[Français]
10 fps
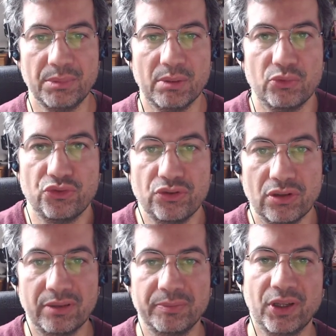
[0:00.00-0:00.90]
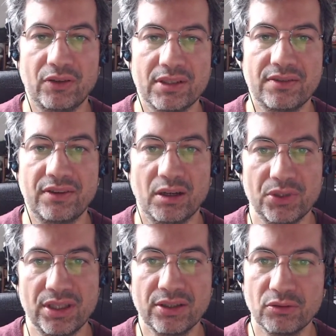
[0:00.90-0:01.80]
Eh bonjour, on va se faire un
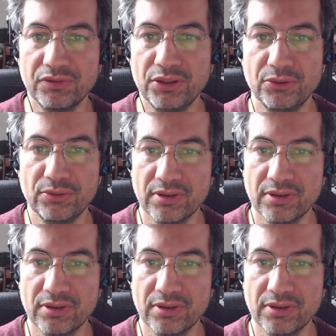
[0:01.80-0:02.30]
petit Confi News,